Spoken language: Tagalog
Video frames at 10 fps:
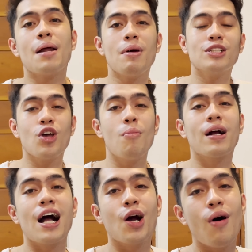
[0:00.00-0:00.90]
pa sa'yo,
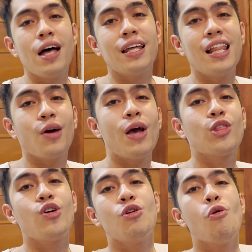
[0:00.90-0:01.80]
magagawa ka ng
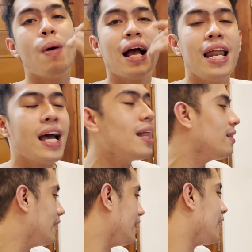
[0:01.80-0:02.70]
kwento, di mo pagalingan.
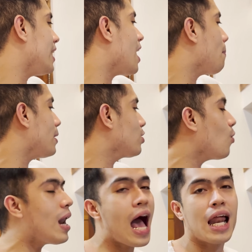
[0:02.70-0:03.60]
Iiyak pa dito,
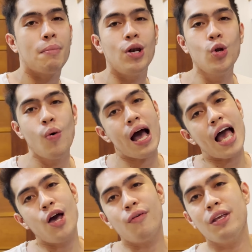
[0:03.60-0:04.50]
wala ka naman luwa,
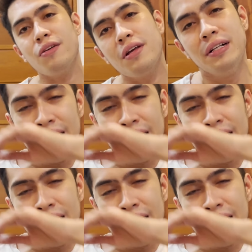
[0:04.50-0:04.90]
kaya ko rin yun eh.